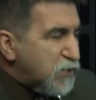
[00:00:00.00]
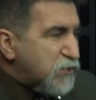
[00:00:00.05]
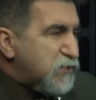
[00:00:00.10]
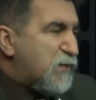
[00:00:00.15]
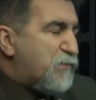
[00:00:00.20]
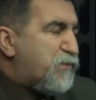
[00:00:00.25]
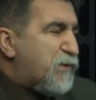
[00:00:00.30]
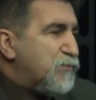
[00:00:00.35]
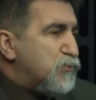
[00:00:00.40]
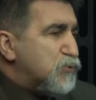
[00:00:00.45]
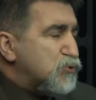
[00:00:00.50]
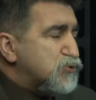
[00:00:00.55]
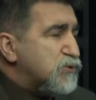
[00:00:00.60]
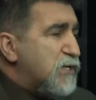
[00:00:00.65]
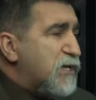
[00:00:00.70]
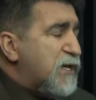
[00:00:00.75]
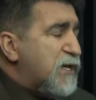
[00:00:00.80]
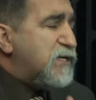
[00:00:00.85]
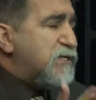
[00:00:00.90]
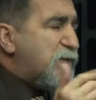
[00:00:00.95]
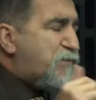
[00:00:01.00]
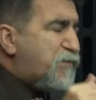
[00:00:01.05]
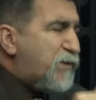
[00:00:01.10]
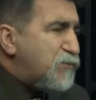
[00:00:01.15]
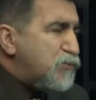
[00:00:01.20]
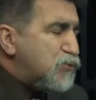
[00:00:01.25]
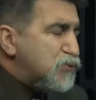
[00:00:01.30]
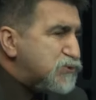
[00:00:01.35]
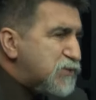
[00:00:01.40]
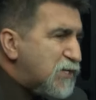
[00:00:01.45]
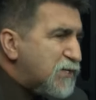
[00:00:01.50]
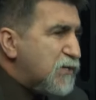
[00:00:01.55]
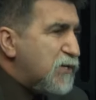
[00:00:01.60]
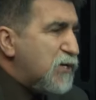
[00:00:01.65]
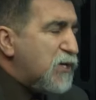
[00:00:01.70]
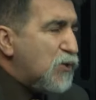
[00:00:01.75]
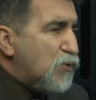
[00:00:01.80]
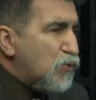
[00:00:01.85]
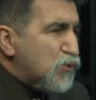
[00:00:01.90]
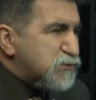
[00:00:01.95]
Yapamıyoruz. Yapamıyorsak
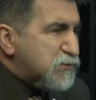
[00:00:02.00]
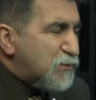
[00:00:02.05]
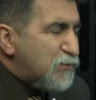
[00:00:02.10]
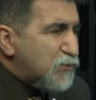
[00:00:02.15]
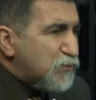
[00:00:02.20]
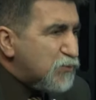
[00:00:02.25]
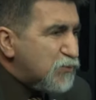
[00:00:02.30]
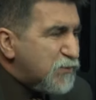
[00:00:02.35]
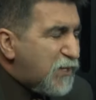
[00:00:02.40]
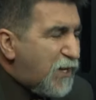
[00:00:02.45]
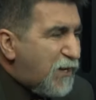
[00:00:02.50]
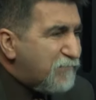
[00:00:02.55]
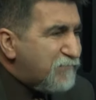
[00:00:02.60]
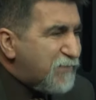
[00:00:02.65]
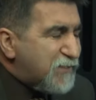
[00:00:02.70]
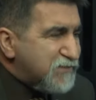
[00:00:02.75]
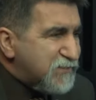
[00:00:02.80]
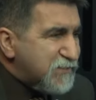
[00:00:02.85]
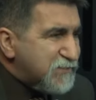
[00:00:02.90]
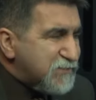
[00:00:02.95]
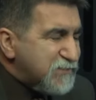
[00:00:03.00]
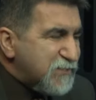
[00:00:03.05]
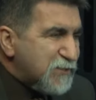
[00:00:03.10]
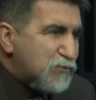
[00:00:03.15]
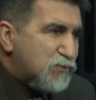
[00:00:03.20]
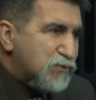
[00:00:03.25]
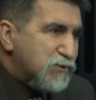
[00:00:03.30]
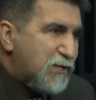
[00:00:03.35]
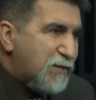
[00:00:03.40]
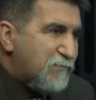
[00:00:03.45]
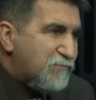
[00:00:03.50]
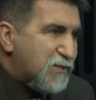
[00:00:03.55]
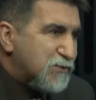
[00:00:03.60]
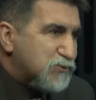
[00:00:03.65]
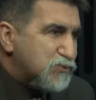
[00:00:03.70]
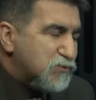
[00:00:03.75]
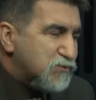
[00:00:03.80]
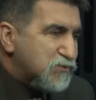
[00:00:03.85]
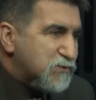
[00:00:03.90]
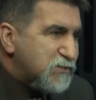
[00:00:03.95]
o zaman onun ham maddesini de kullanmak
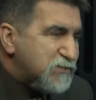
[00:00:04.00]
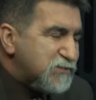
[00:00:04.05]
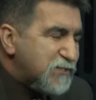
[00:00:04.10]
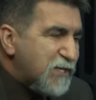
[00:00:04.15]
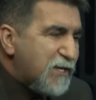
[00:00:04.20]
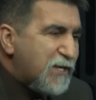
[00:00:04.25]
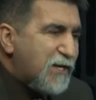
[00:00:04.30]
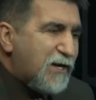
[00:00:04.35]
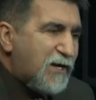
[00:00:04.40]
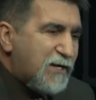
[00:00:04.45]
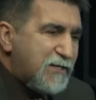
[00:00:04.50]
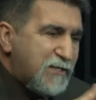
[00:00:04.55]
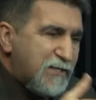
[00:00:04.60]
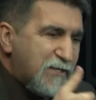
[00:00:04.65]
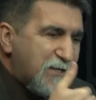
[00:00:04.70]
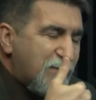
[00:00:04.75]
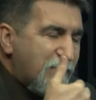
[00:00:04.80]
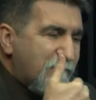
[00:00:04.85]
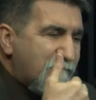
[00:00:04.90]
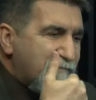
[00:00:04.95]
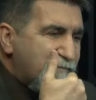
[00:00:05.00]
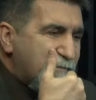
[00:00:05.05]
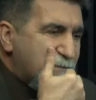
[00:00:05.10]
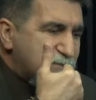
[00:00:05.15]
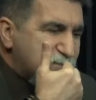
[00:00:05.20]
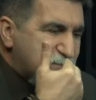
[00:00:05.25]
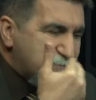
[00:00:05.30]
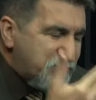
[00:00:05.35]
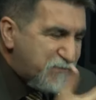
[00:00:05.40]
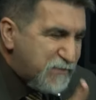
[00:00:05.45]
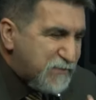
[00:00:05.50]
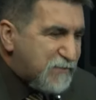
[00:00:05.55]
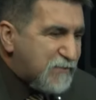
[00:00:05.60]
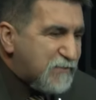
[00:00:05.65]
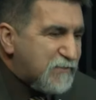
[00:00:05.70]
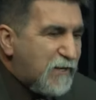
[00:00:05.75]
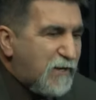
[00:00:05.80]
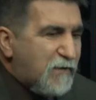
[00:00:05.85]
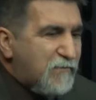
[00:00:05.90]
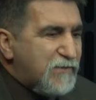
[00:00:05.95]
zorundayız. Hani tıbbi
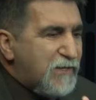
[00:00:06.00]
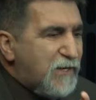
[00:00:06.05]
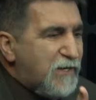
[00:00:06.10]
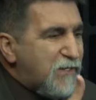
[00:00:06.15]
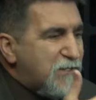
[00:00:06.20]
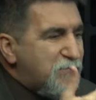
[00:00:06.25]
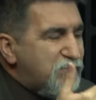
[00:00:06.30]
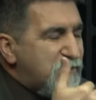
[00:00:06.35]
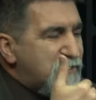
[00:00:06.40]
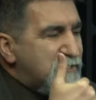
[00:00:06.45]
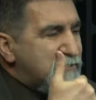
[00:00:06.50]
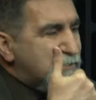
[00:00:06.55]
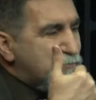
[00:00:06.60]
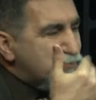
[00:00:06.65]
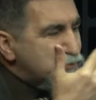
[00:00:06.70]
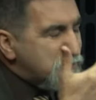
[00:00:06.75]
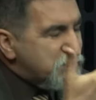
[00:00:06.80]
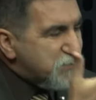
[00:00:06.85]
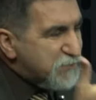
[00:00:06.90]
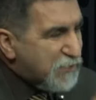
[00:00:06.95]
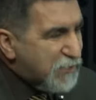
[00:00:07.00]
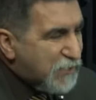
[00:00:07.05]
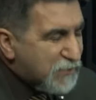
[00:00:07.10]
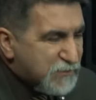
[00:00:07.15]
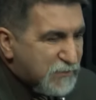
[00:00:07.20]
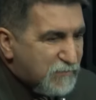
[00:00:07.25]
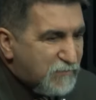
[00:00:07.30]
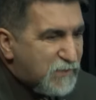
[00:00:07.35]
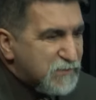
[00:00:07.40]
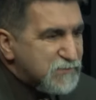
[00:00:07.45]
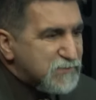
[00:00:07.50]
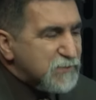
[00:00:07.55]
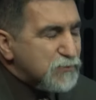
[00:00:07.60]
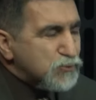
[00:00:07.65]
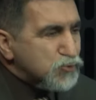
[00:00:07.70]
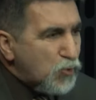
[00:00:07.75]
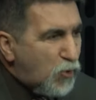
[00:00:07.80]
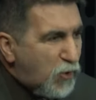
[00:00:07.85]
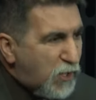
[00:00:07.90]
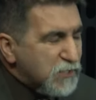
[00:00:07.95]
tedavilerle birlikte bu tip şeyler de
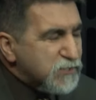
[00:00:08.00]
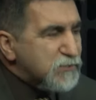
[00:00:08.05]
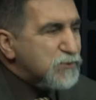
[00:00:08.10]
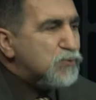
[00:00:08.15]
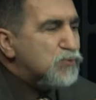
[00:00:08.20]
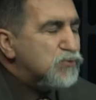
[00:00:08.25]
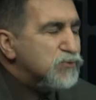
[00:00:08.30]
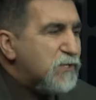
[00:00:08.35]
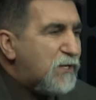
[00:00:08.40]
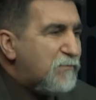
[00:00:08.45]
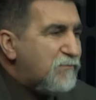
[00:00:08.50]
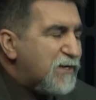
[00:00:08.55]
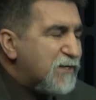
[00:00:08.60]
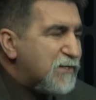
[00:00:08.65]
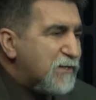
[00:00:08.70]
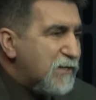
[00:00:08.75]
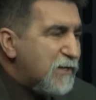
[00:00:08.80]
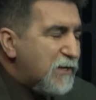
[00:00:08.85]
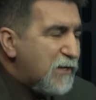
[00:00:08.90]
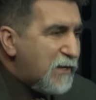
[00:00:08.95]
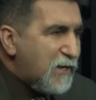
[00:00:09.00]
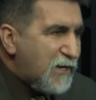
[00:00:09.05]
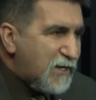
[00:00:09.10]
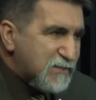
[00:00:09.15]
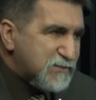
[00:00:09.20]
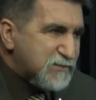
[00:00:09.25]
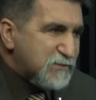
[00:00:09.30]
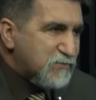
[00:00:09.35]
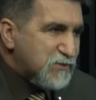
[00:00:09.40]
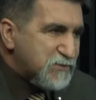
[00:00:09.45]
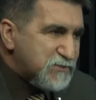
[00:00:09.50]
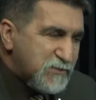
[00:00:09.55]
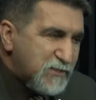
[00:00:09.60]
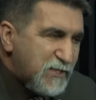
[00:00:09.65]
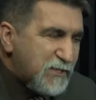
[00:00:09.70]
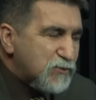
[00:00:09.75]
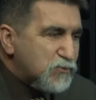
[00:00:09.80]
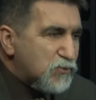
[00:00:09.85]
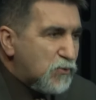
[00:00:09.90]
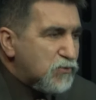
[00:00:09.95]
varsa doğalını kullanmak her zaman için
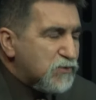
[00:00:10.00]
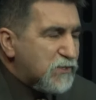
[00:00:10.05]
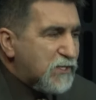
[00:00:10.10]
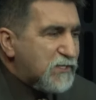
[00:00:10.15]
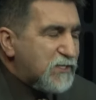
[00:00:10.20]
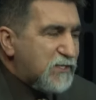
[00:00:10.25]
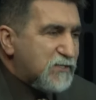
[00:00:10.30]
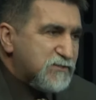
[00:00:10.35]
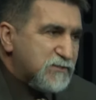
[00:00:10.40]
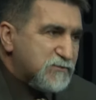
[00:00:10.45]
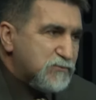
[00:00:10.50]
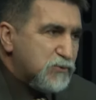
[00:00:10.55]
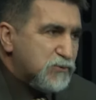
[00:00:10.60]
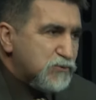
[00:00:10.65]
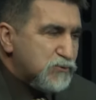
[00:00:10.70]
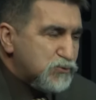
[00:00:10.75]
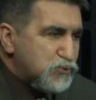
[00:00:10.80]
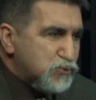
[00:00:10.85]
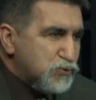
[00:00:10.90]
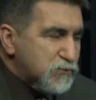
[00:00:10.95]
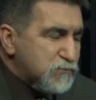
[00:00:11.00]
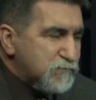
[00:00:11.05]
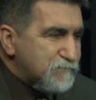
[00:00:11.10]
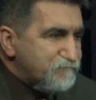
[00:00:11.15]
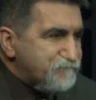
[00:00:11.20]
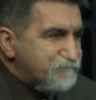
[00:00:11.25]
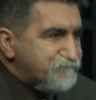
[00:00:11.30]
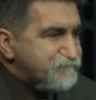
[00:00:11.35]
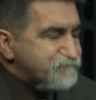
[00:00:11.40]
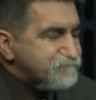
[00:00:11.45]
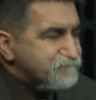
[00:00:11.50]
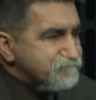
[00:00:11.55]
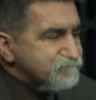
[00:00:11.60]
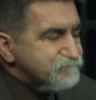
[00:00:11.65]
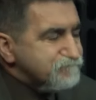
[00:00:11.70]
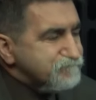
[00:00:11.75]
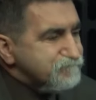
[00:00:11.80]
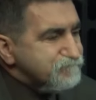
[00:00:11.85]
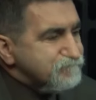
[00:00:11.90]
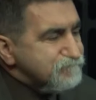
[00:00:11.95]
en doğru karardır diye düşünüyorum. Evet.